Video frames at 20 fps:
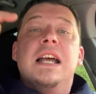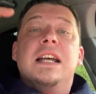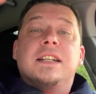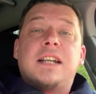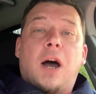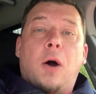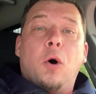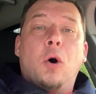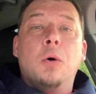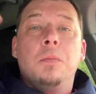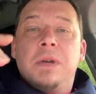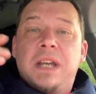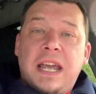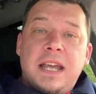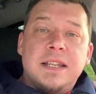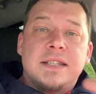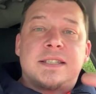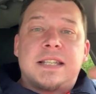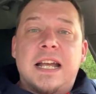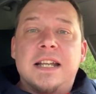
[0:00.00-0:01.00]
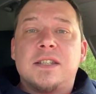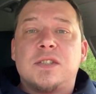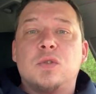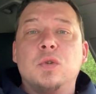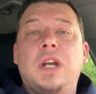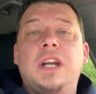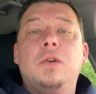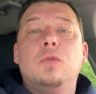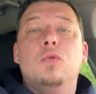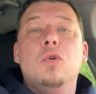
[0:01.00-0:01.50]
Da oben ging es dann zu
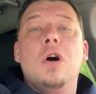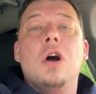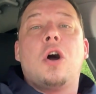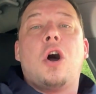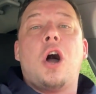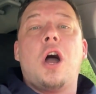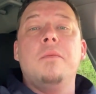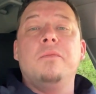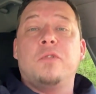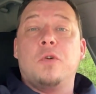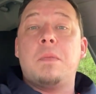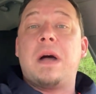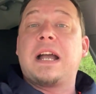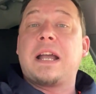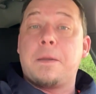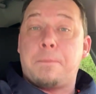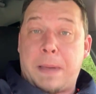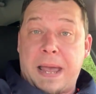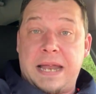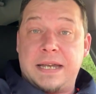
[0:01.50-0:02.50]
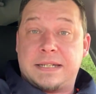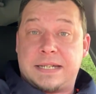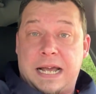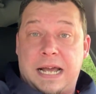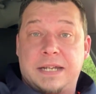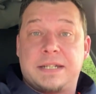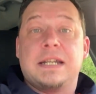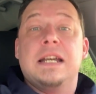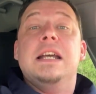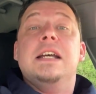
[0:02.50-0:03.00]
den Ruheräumen, wo man gepennt
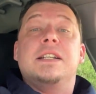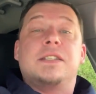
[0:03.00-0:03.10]
hat.